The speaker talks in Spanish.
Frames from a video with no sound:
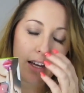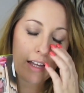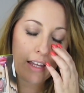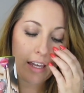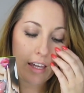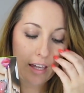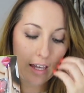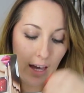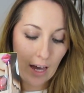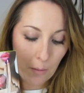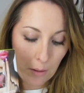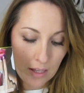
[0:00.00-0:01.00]
eh,
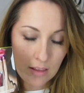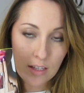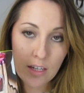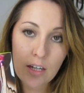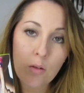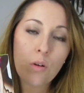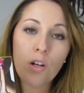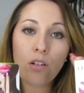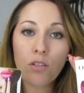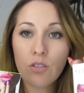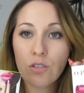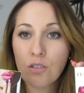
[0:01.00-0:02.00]
a 20
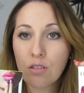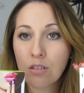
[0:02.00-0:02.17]
euros